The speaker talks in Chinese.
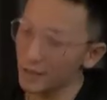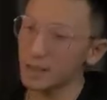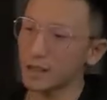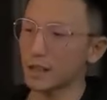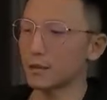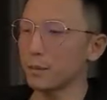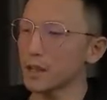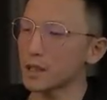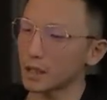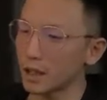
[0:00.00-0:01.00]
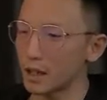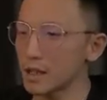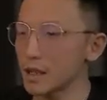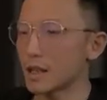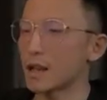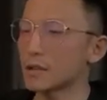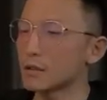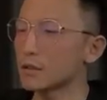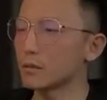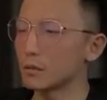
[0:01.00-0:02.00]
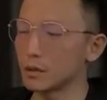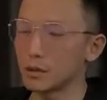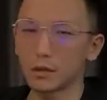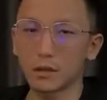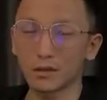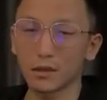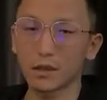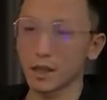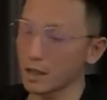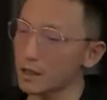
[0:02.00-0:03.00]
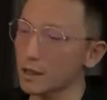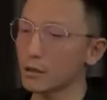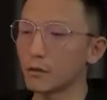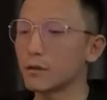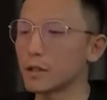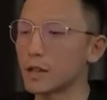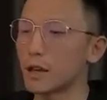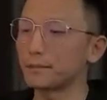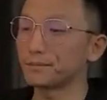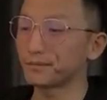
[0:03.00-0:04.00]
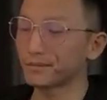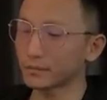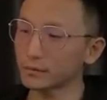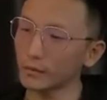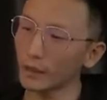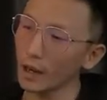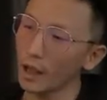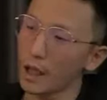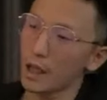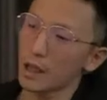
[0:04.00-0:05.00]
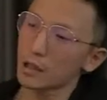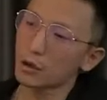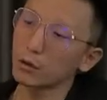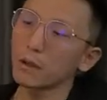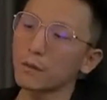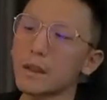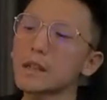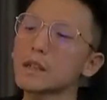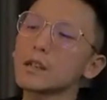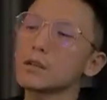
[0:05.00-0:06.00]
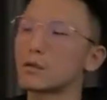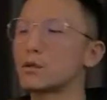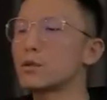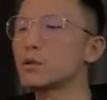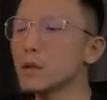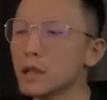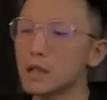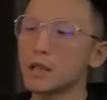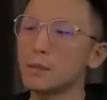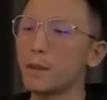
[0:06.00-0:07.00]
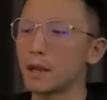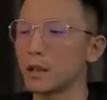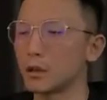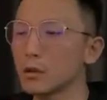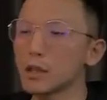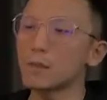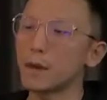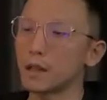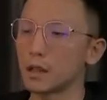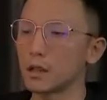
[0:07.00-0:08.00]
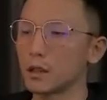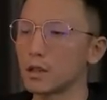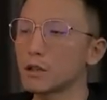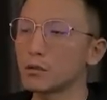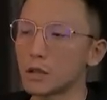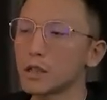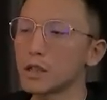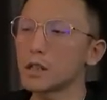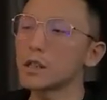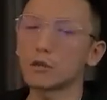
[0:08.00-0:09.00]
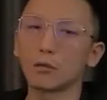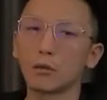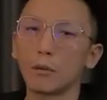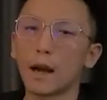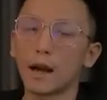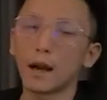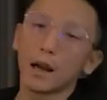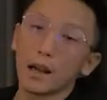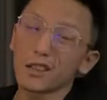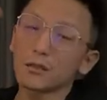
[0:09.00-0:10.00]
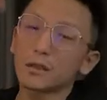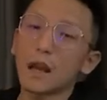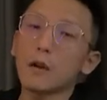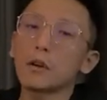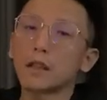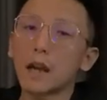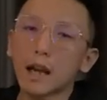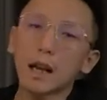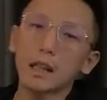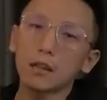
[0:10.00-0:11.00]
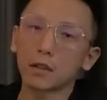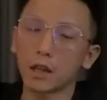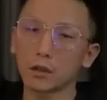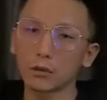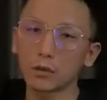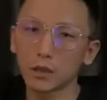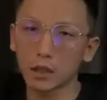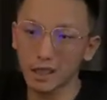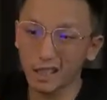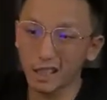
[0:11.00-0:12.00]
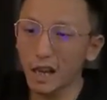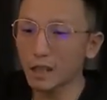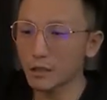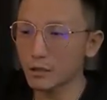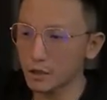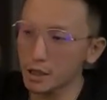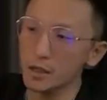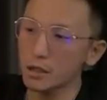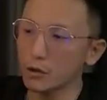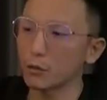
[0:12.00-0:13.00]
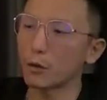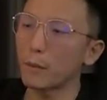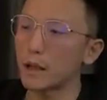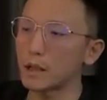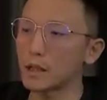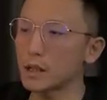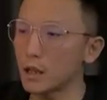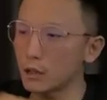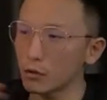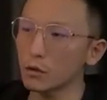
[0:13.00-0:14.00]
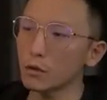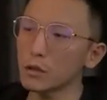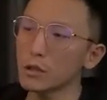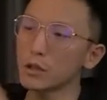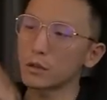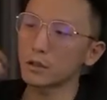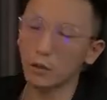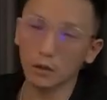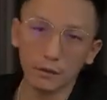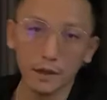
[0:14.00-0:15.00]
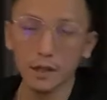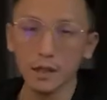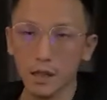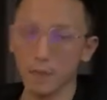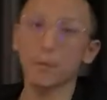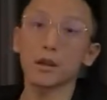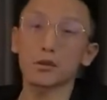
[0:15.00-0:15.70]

人家对你和对你的公司的信任度都是有限的。有一个大咖来做媒啊，性质就不一样了。我自己在做生鲜电商创业的时候，我们团队就聘请了三位年纪加起来超过两百岁的资深采购老师傅，作为我们的管理顾问，